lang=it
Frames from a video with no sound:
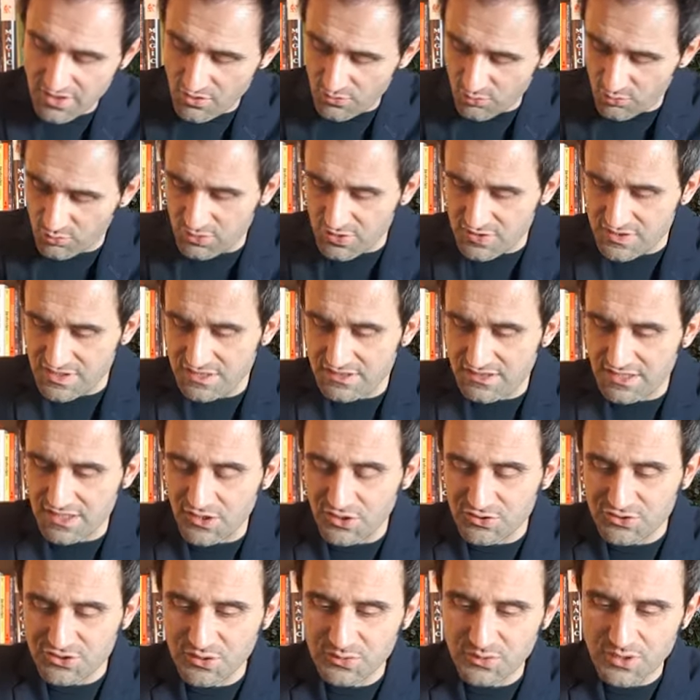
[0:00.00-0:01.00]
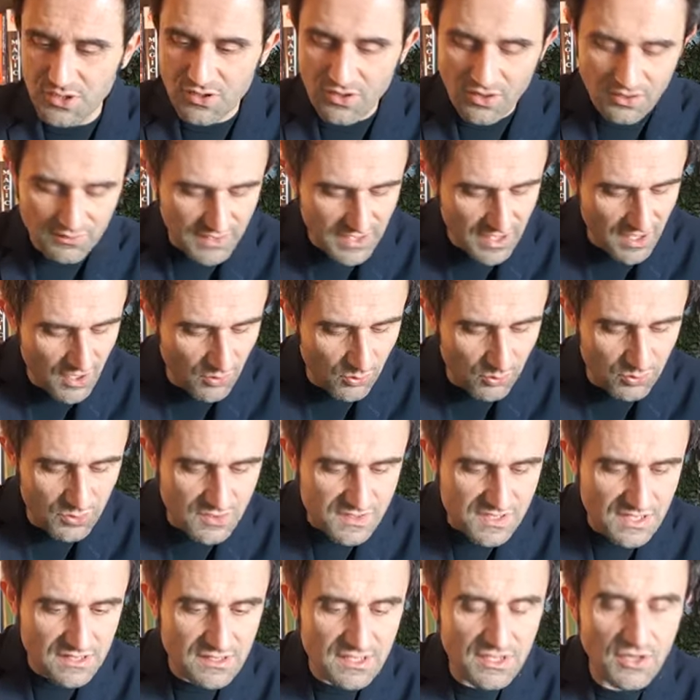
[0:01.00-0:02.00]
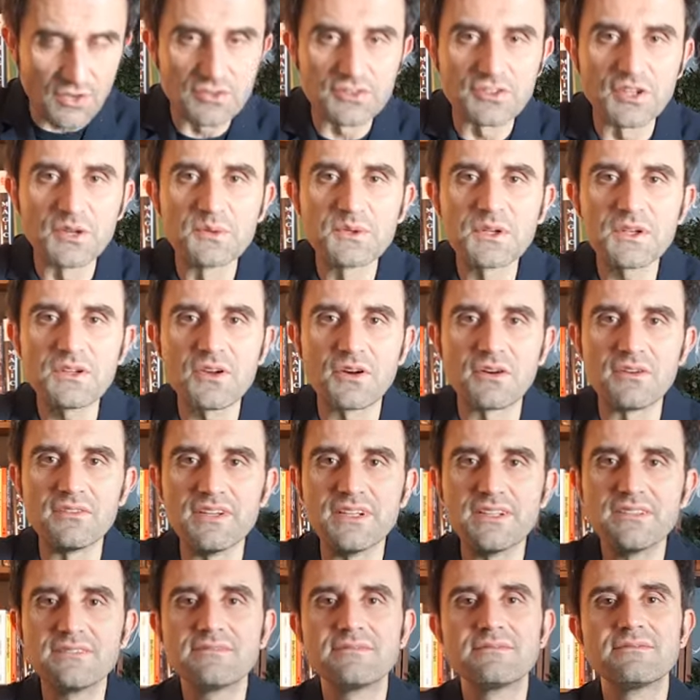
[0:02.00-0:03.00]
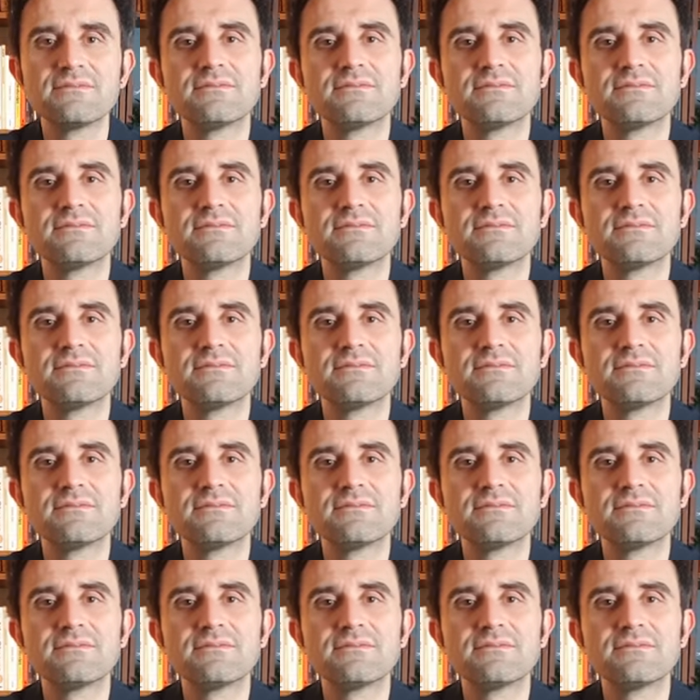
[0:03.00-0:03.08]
17819, 17819.